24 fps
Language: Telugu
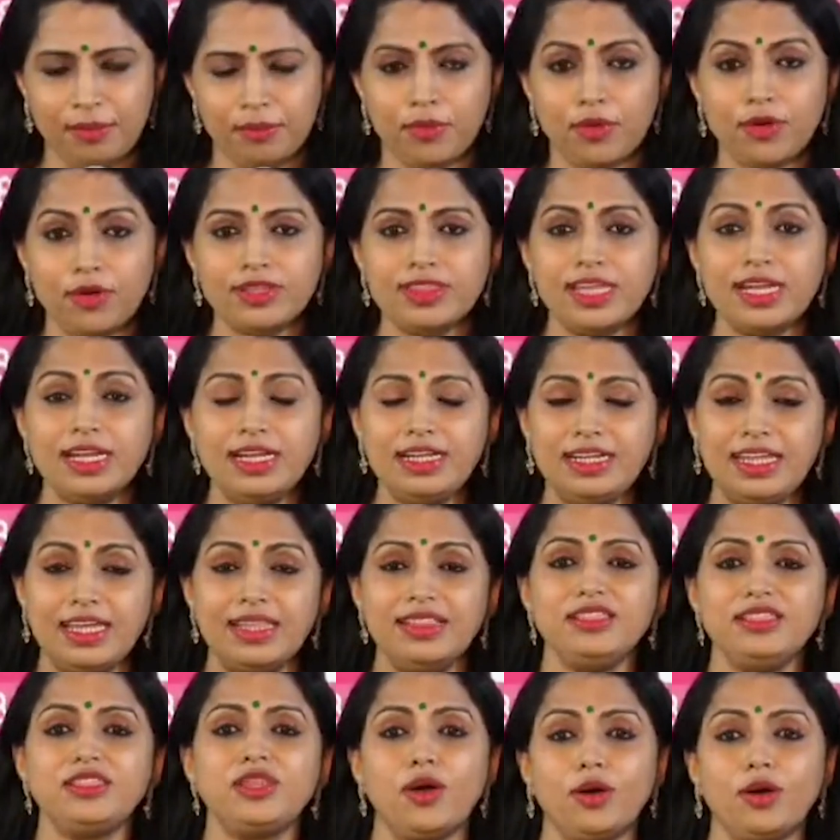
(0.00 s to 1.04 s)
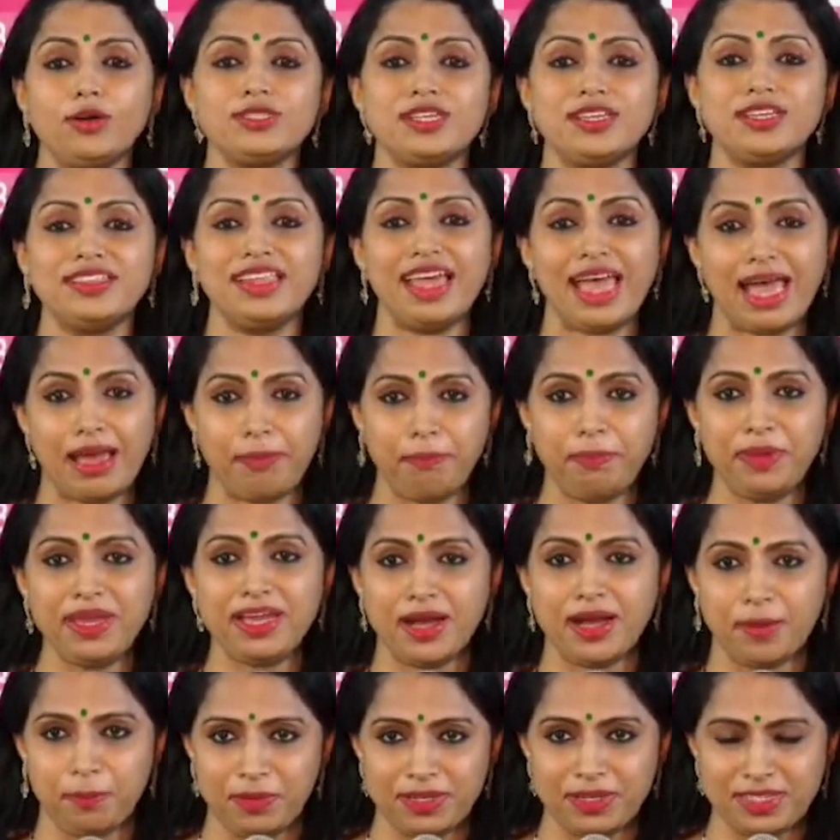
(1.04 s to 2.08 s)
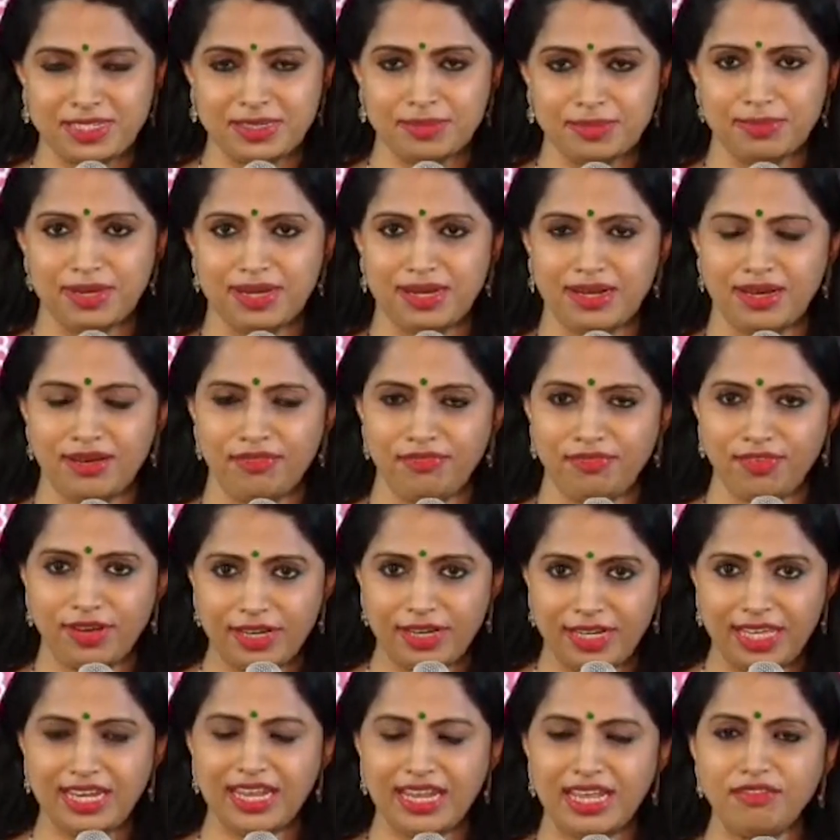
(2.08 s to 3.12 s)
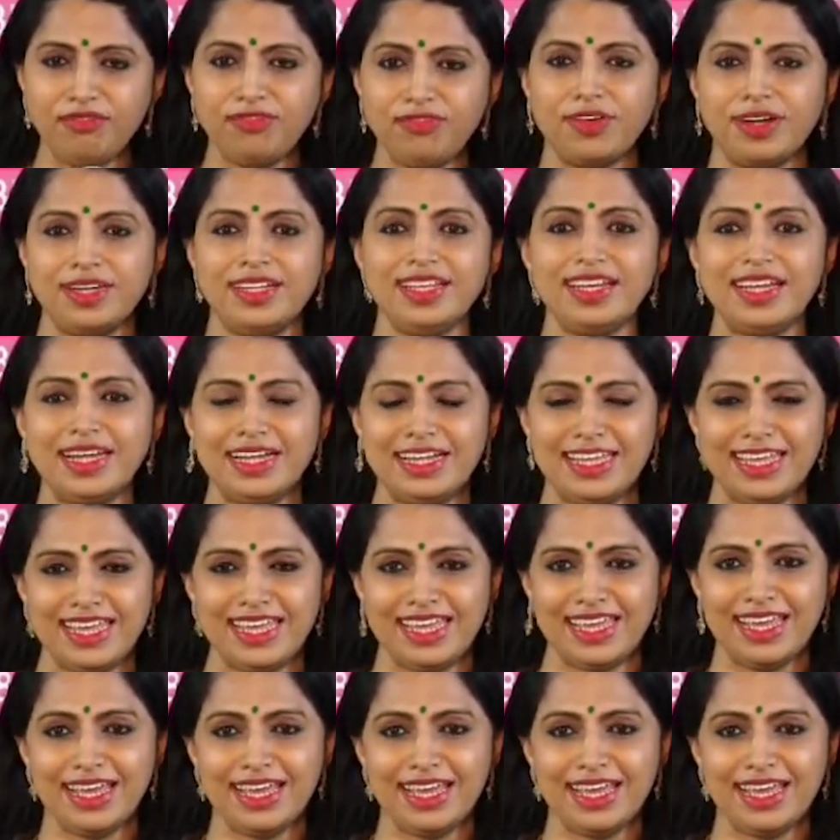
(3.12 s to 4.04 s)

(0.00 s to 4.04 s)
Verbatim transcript: మోర్ దెన్ టెన్ థౌజండ్ హ్యాపీ కపుల్స్ మన ఫార్టీ నైన్ ఫర్టిలిటీ